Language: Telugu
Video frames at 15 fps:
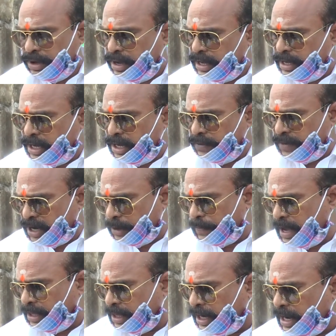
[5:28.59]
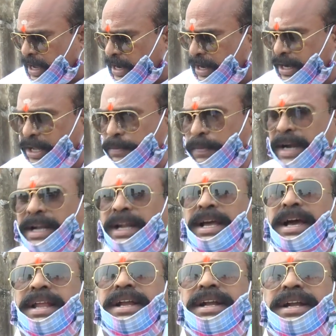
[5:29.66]
అయ్యే ఈ వంట పాత్రలు కానివ్వండి బట్టలు
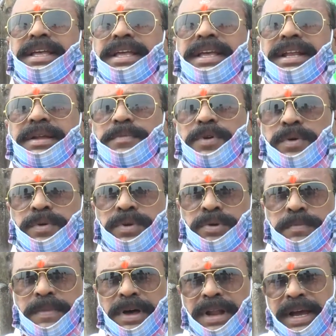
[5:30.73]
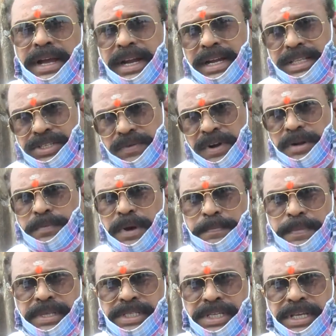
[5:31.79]
కానివ్వండి ఎన్ని మూడు కుటుంబాలు అక్కడి నుంచి వాళ్ళు
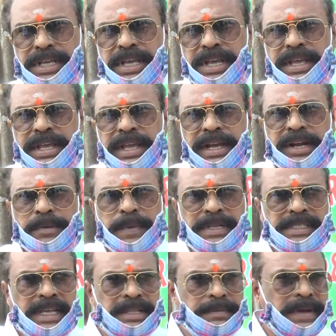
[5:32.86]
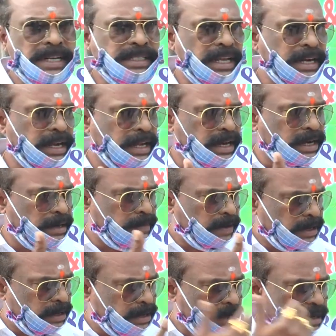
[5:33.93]
పంపించి ఇక్కడ ప్రసాద్ మాస్టర్ కానివ్వండి మన
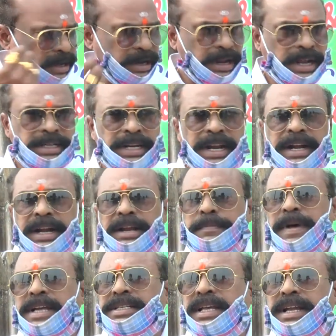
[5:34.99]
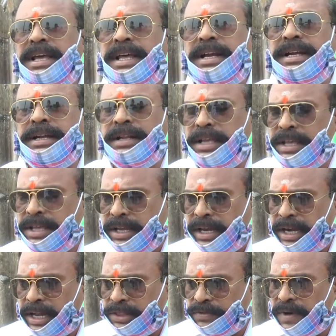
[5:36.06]
లక్ష్మీనారాయణ మాస్టర్ కానివ్వండి
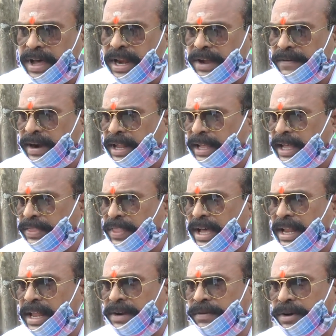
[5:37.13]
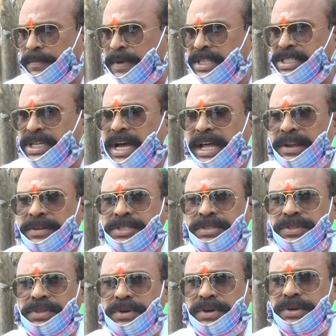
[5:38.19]
వీళ్ళ ద్వారా వాళ్ళకి అందాలని ఒక మంచి
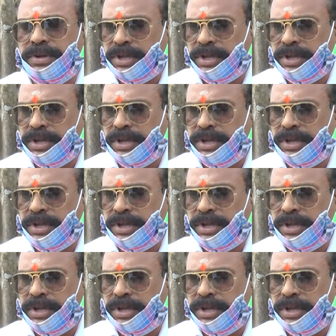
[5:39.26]
ఆలోచనతో